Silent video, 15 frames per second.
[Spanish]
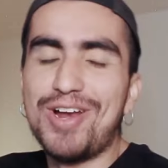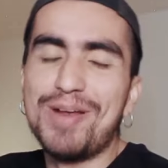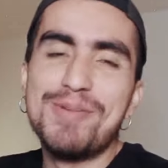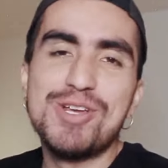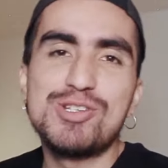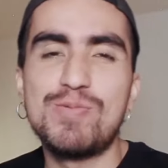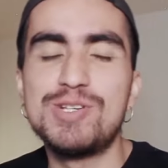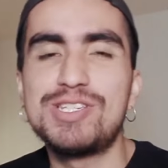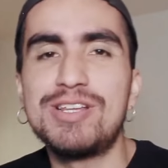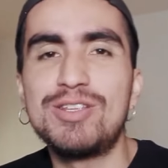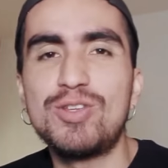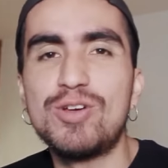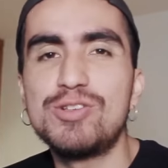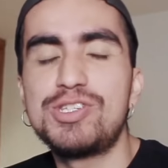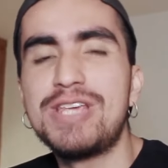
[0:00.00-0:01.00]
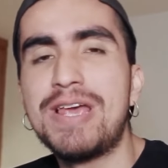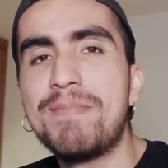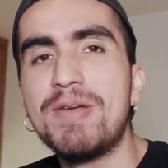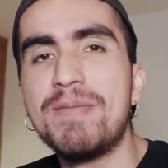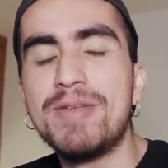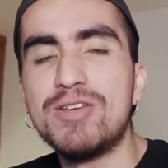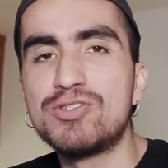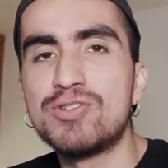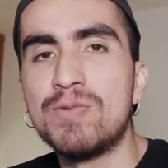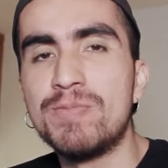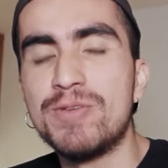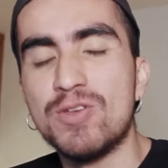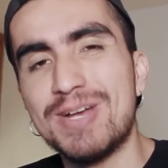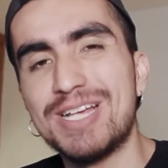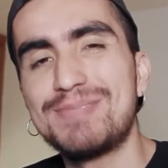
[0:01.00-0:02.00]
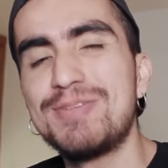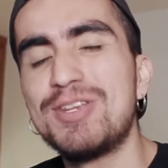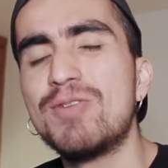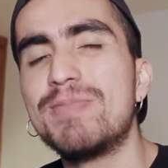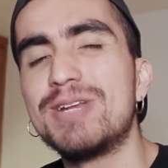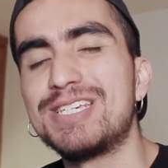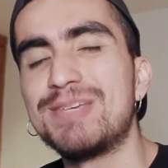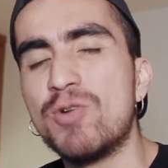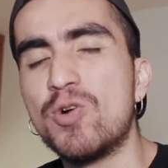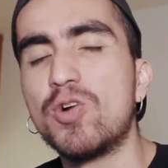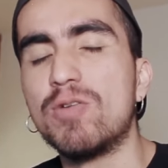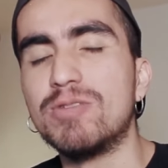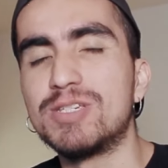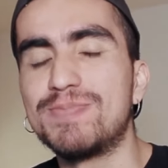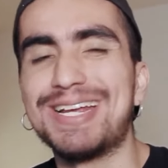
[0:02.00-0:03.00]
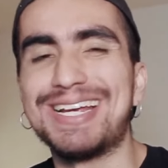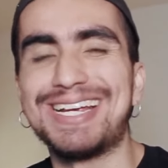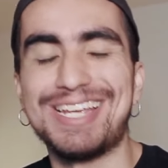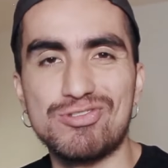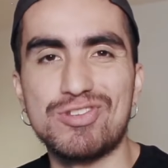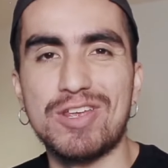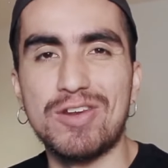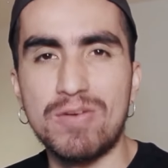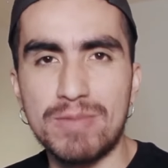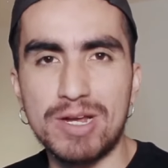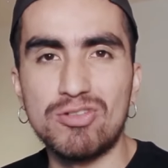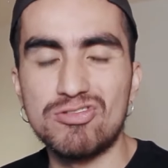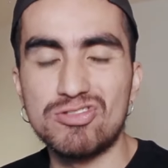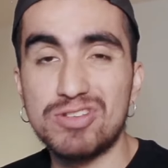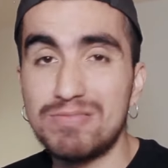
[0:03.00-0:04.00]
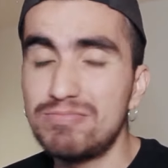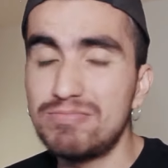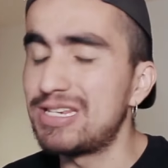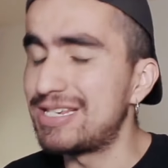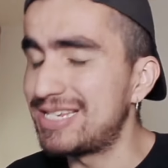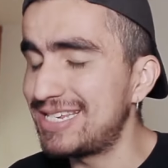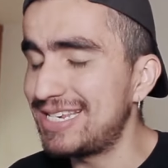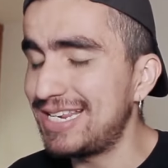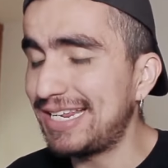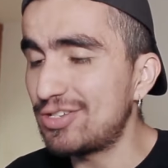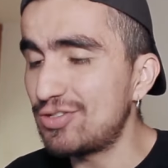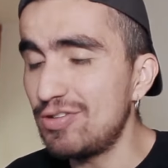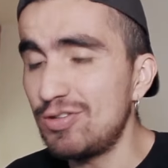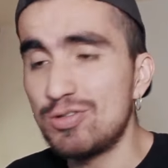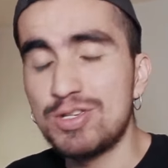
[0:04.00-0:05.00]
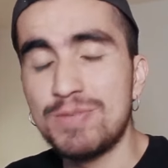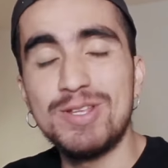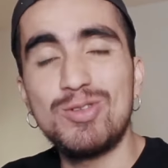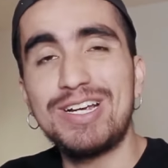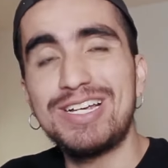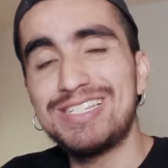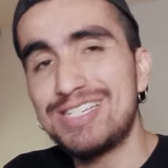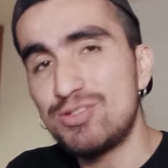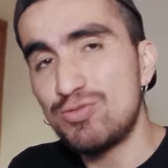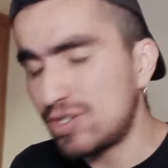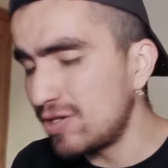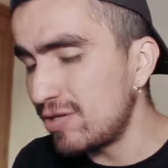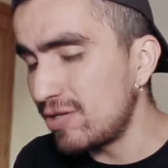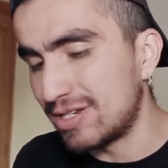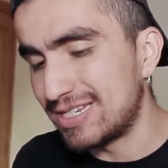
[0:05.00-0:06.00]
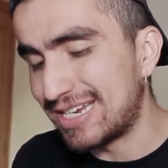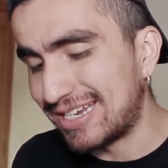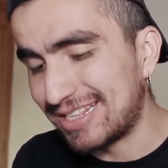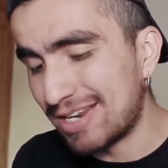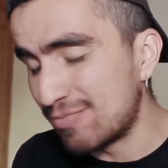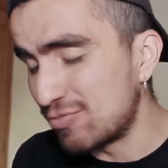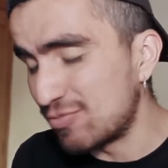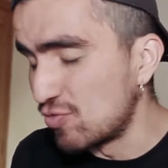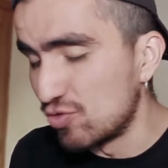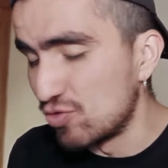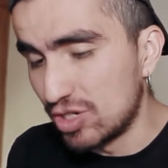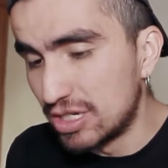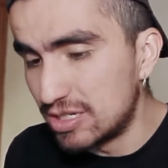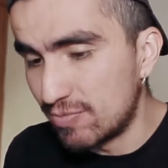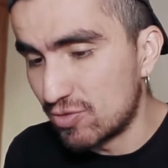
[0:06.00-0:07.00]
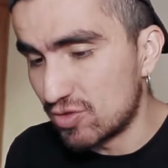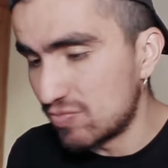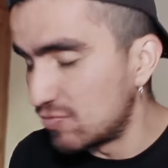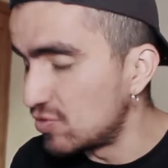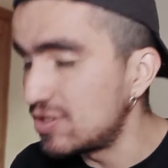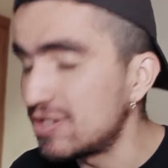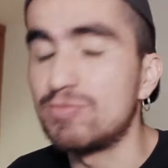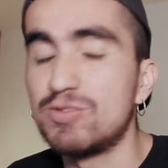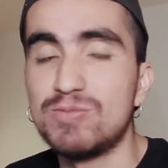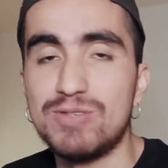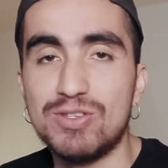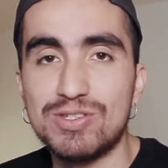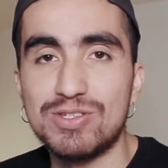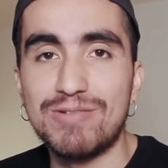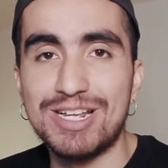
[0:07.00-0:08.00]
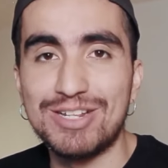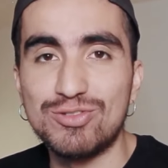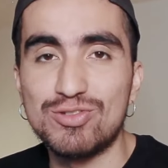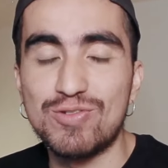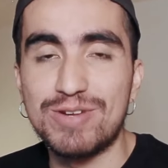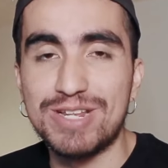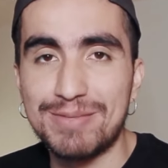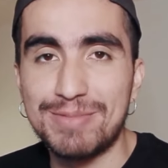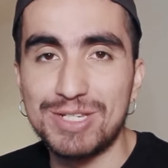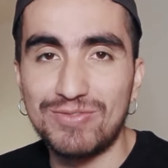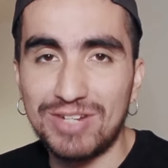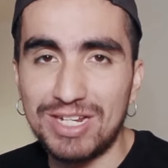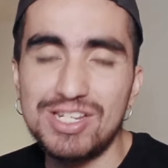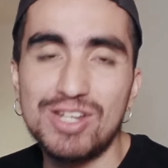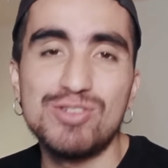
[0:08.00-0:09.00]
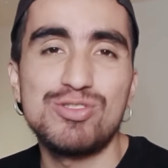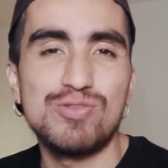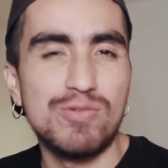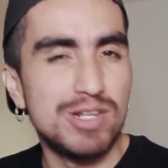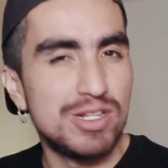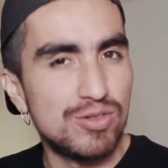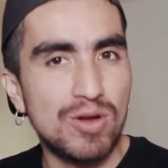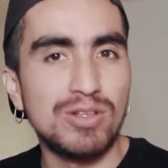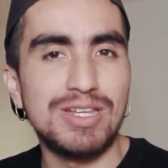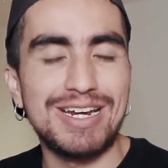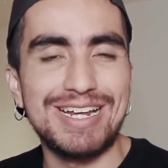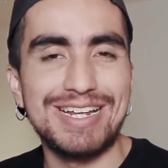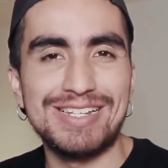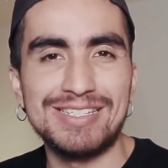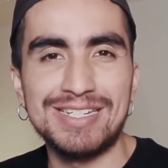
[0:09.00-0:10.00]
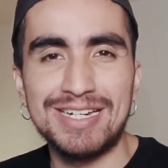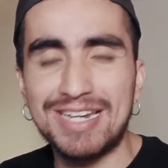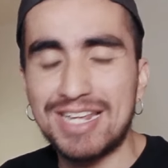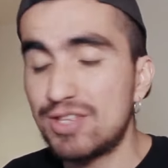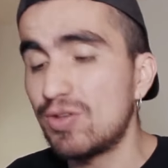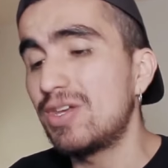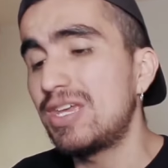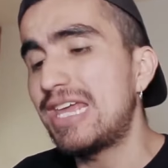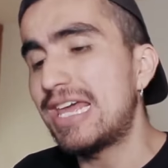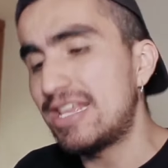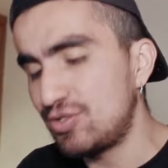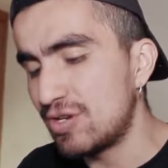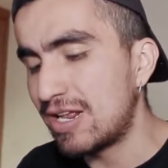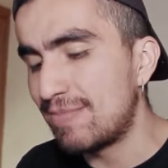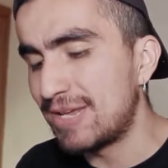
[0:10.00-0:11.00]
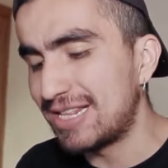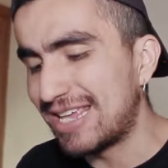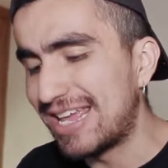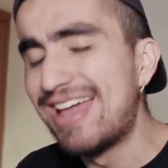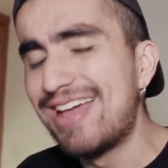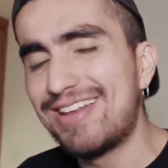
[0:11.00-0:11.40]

Hola amigos, ¿cómo están todos? Sean bienvenidos a un video más. Mi nombre es Simón Gómez. Para aquellos que no me conocen, si ese es el caso, los invito a que se suscriban, ya que tenemos muchísimos, muchísimos videos hablando sobre temas financieros, sobre todo tarjetas de crédito y adicionalmente,